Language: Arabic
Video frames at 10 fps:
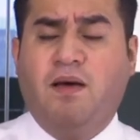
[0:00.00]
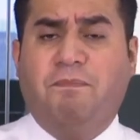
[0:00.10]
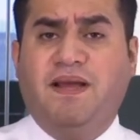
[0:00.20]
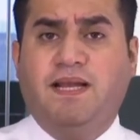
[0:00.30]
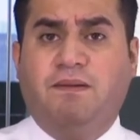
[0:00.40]

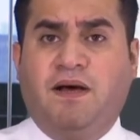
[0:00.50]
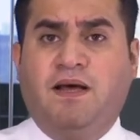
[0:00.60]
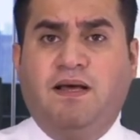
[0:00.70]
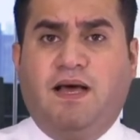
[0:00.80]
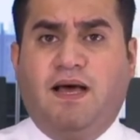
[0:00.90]
بينما
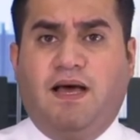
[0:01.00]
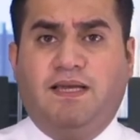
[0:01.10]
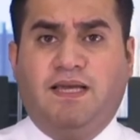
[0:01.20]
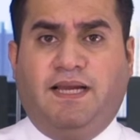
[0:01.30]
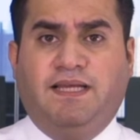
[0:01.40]
آه،
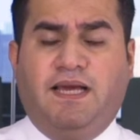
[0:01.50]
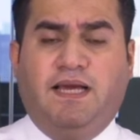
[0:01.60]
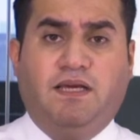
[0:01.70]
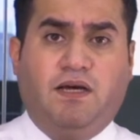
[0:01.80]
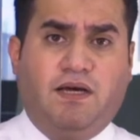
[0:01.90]

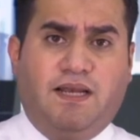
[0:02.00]
يعني آه،